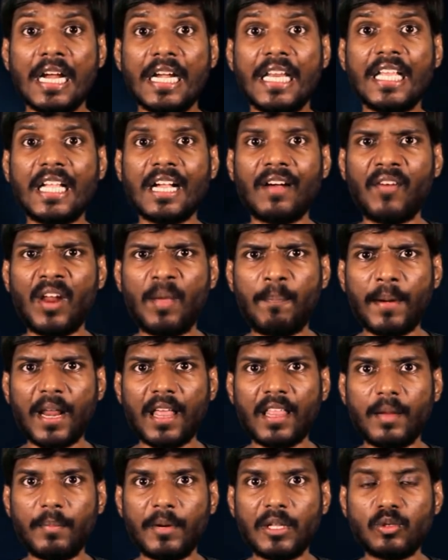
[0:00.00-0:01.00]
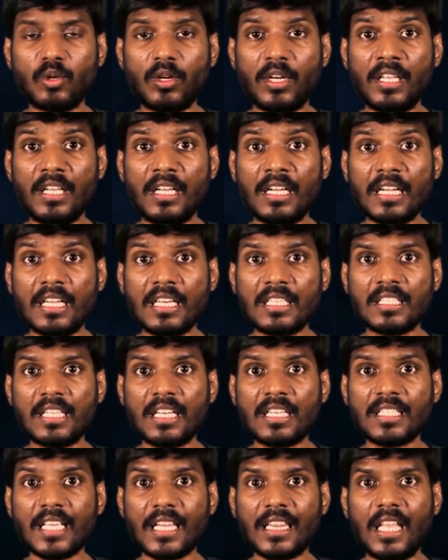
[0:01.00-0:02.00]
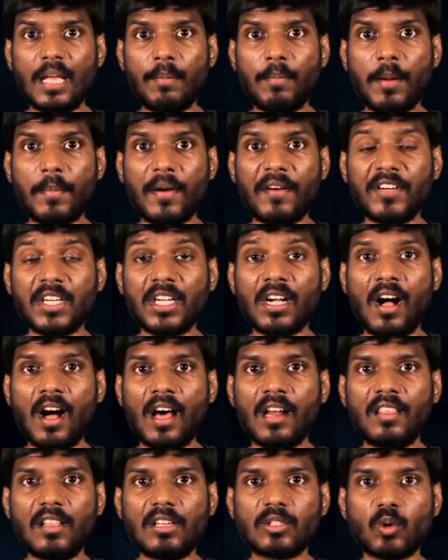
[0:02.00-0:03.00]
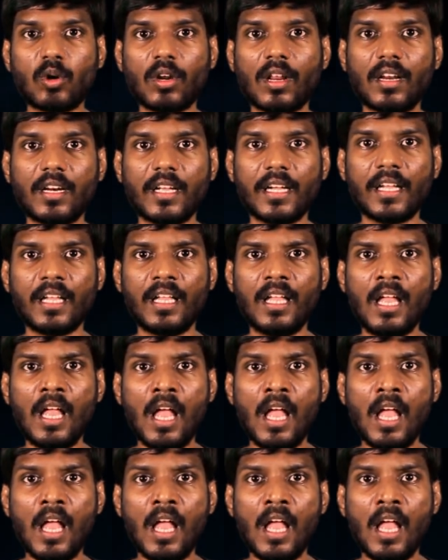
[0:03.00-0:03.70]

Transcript: நீ கவலைப்படாத அப்படின்னு சொல்லிட்டு கிருஷ்ணர் சத்யபாமாவுக்கு ஆறுதல் சொல்கிறாருங்க